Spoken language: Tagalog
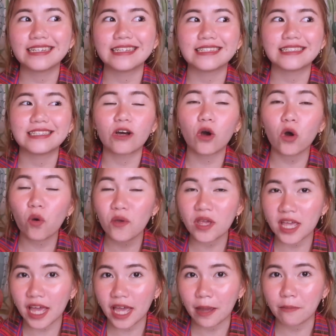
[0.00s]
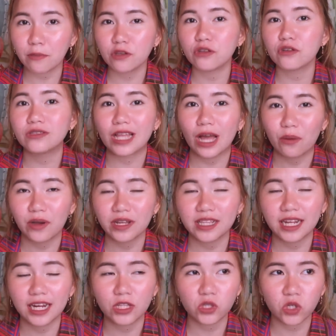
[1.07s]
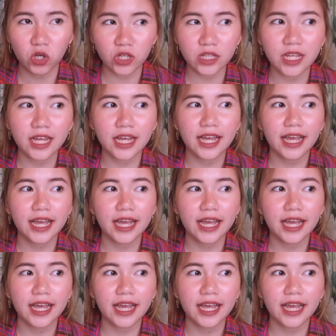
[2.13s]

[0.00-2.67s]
is OEM. Yun yung tawag nila doon.